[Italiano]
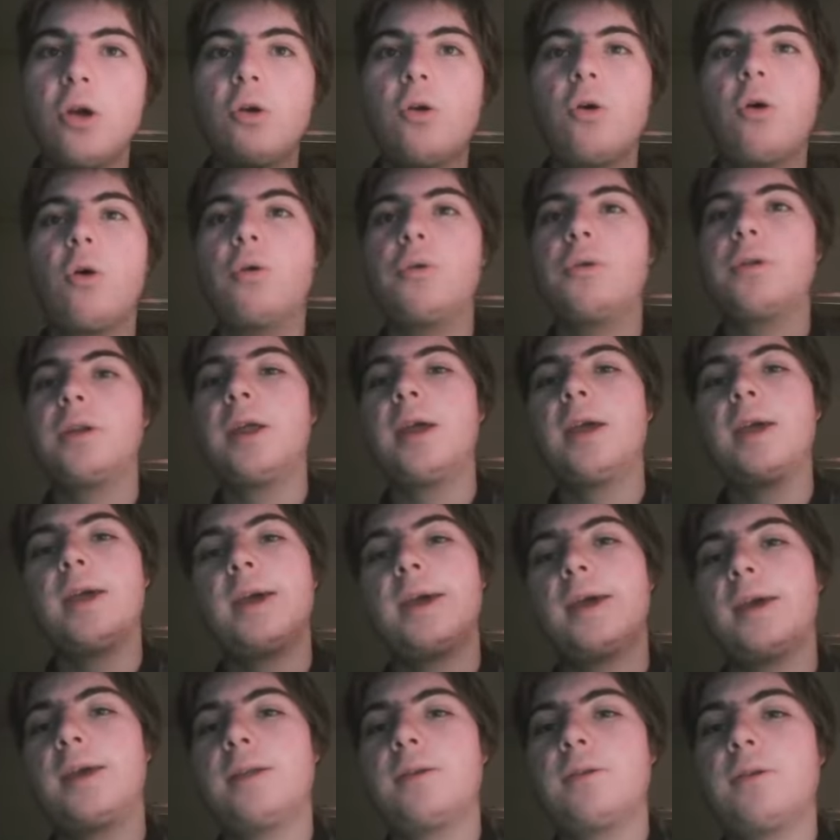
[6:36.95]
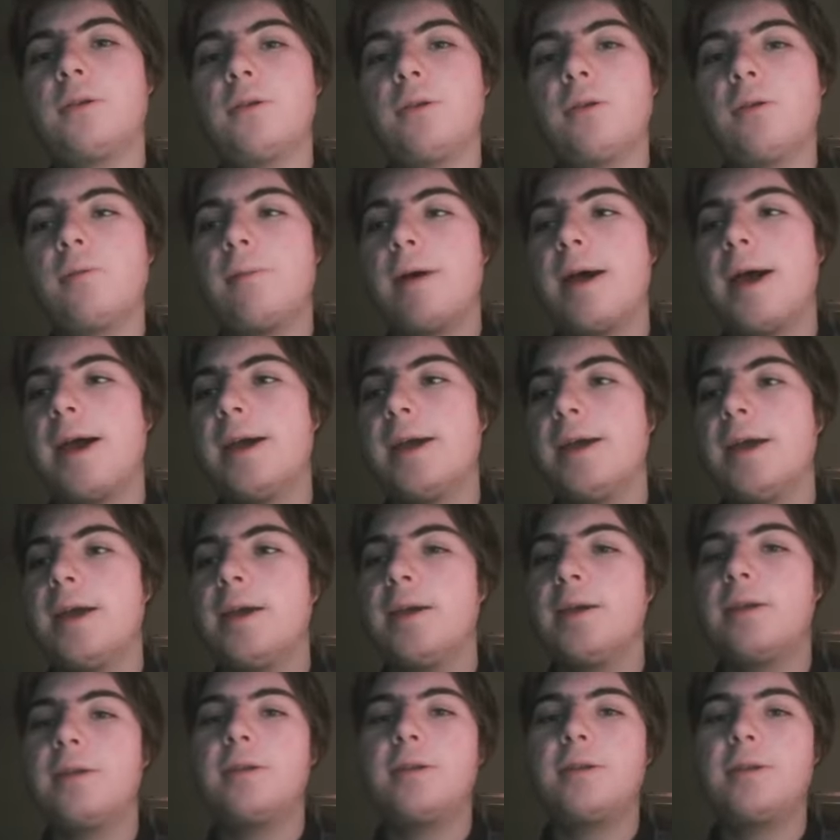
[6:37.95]
Conte eh, secondo me
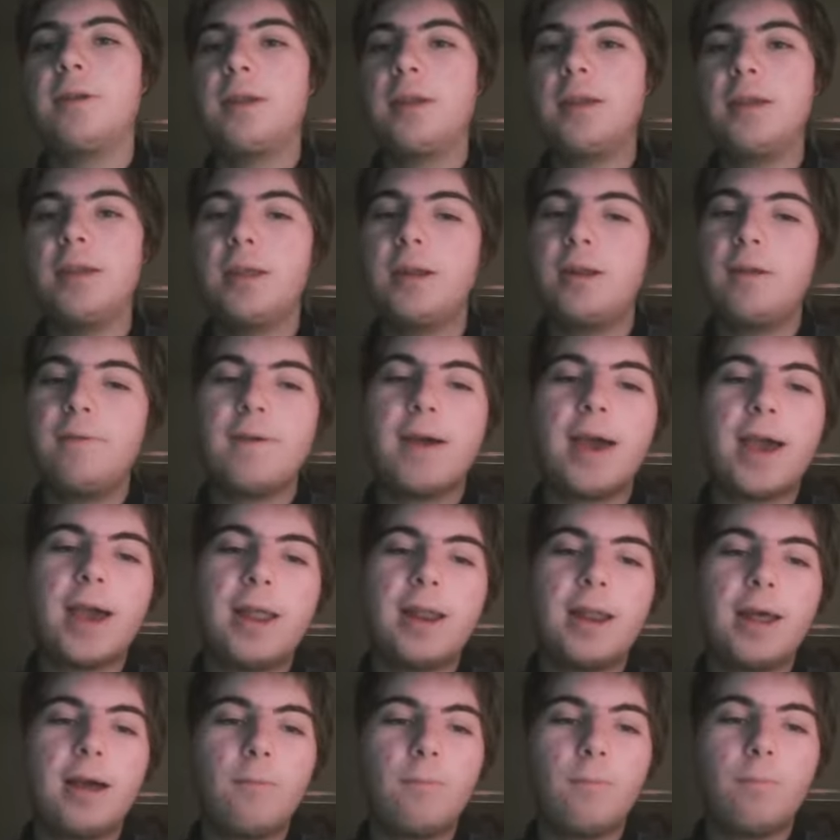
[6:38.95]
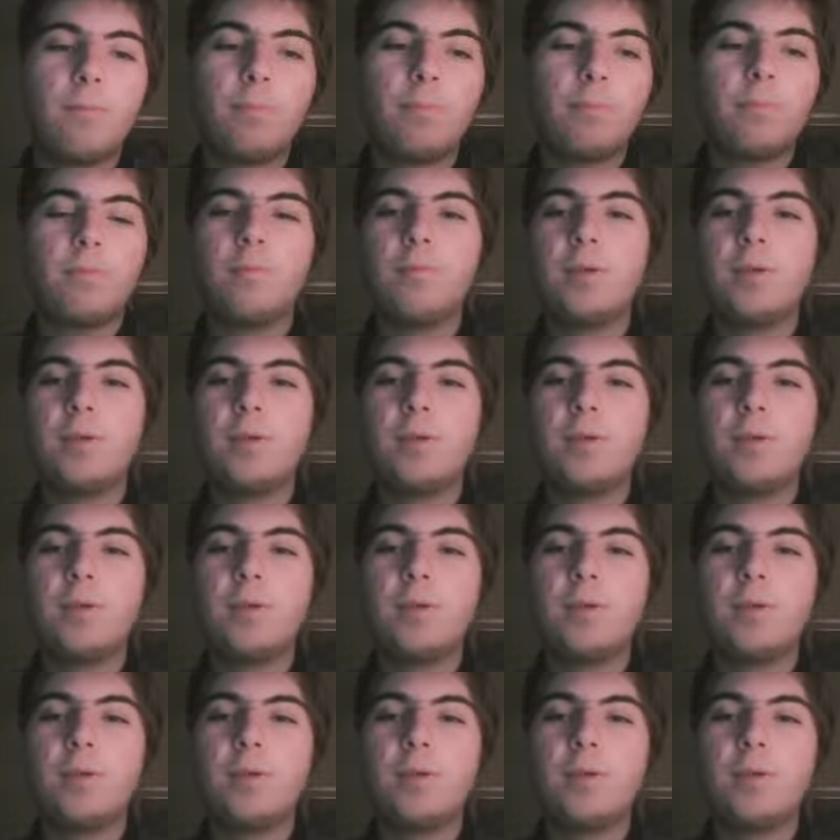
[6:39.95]
si rivela un,